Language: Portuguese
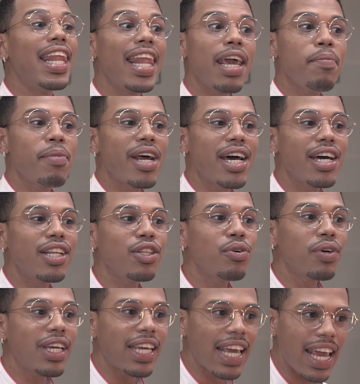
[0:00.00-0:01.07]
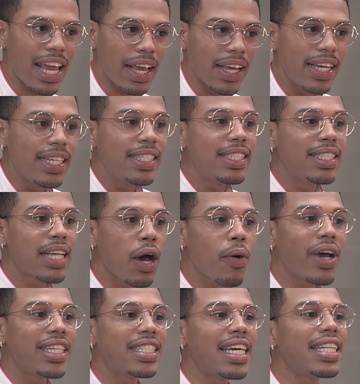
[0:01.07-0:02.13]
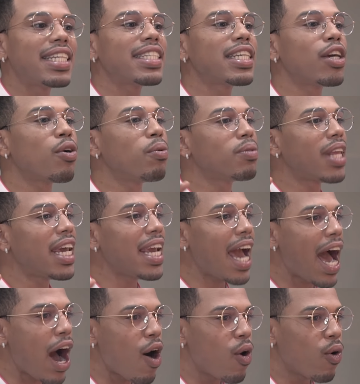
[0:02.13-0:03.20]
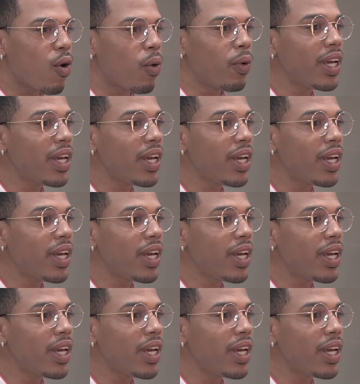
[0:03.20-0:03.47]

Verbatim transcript: Lembrando que são receitas que contêm álcool,